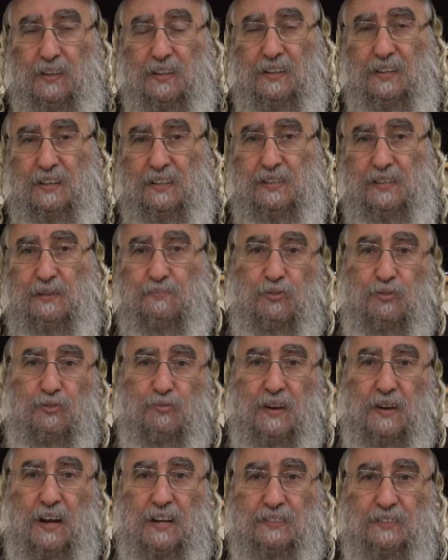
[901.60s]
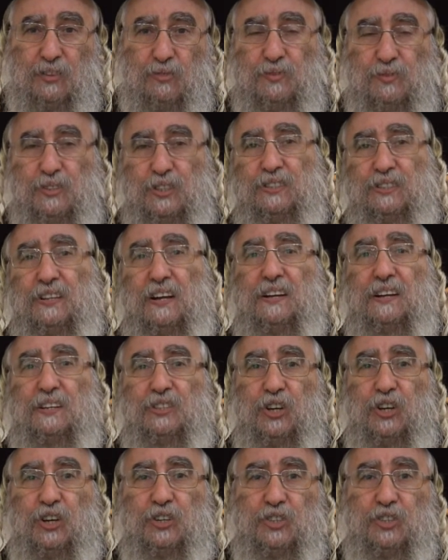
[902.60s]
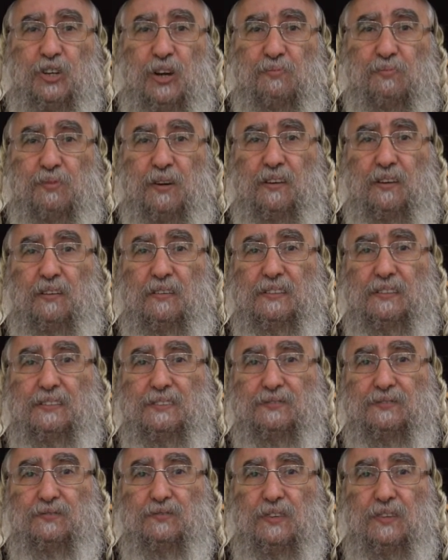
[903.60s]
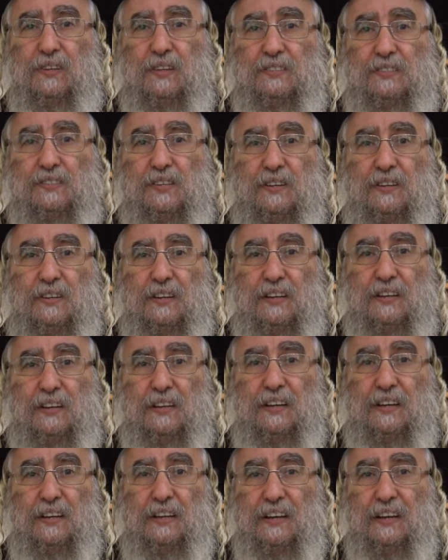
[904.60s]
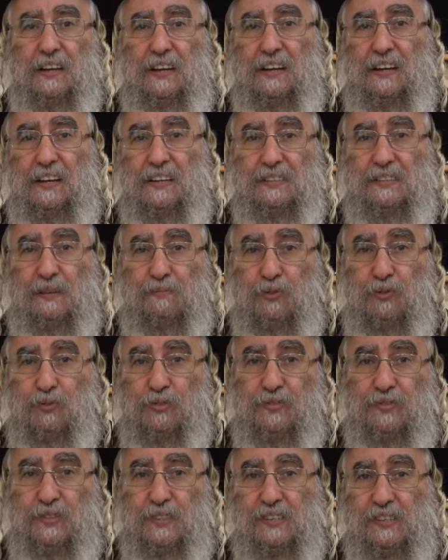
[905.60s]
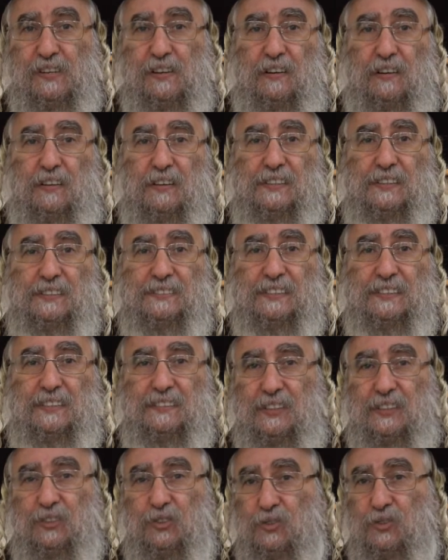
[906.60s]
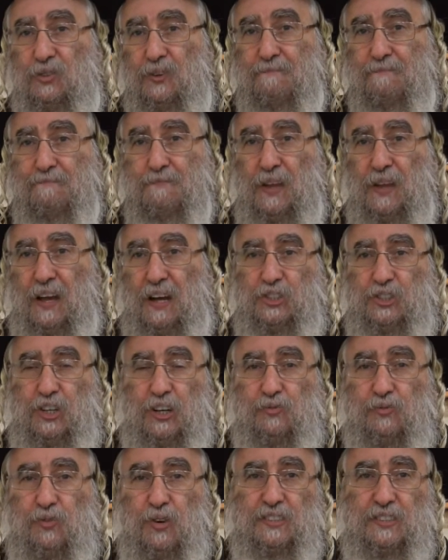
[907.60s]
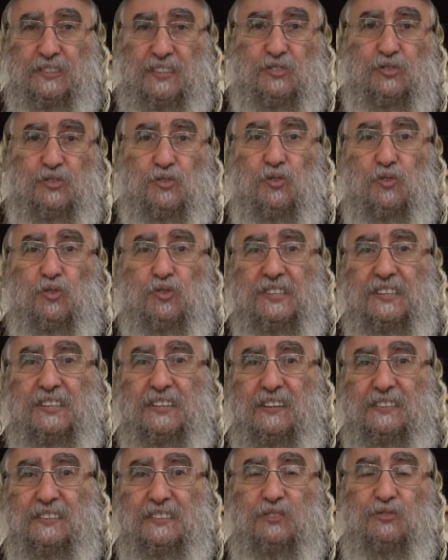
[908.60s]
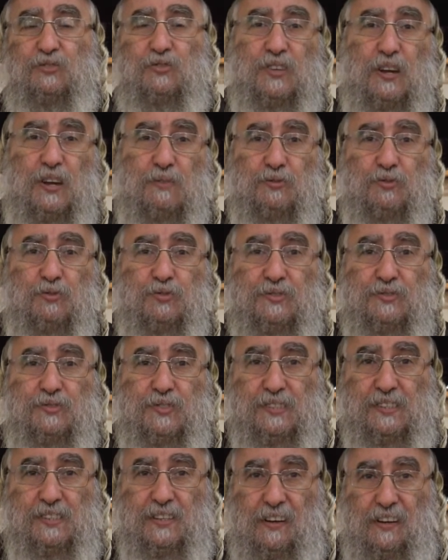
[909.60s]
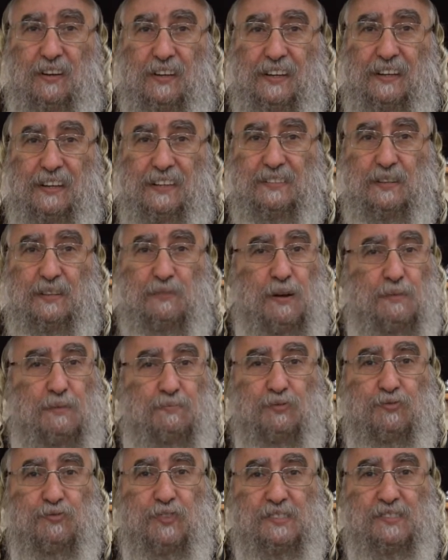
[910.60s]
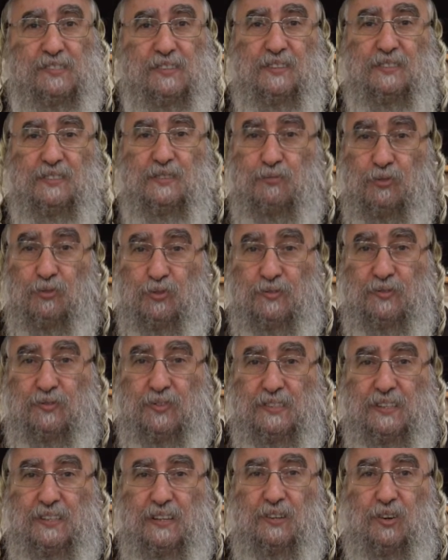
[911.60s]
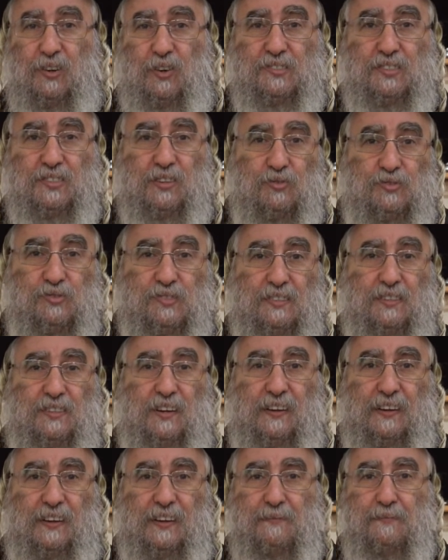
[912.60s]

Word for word: Et ces plumes-là, tu es obligé d'aller les chercher après. Et c'est, et c'est plus difficile. C'est-à-dire que à chaque fois que ça se recycle, ça devient plus difficile. C'est pas plus facile, c'est plus difficile quand c'est recyclé.